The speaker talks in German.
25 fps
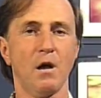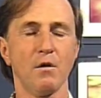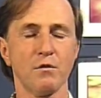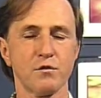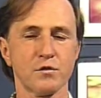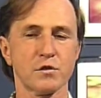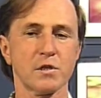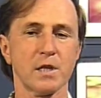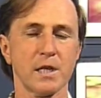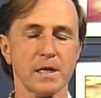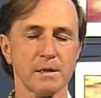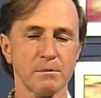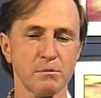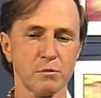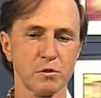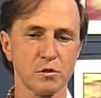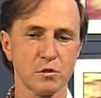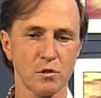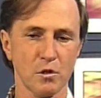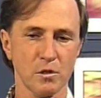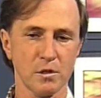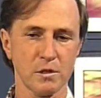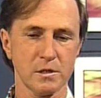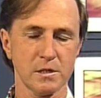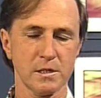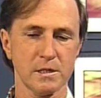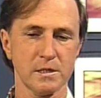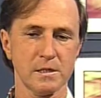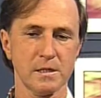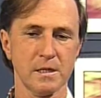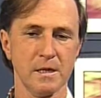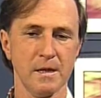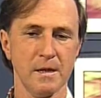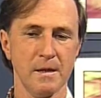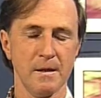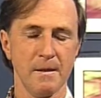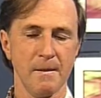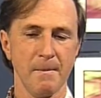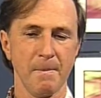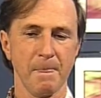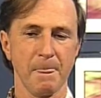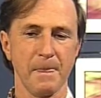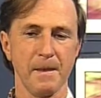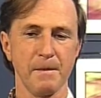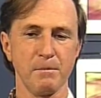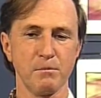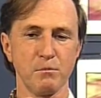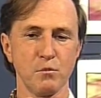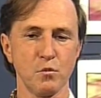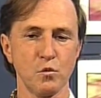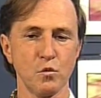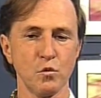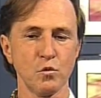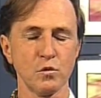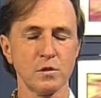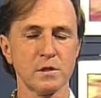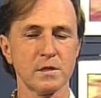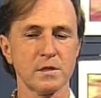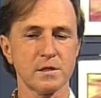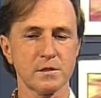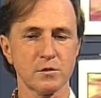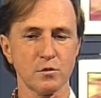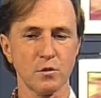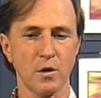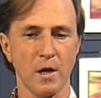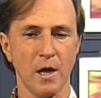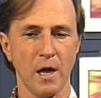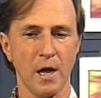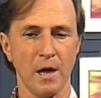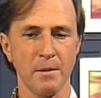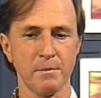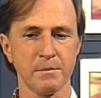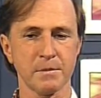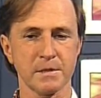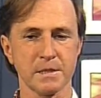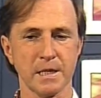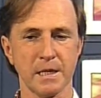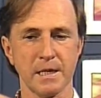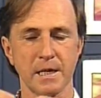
Aufsteigen bedeutet, den Mut zu haben,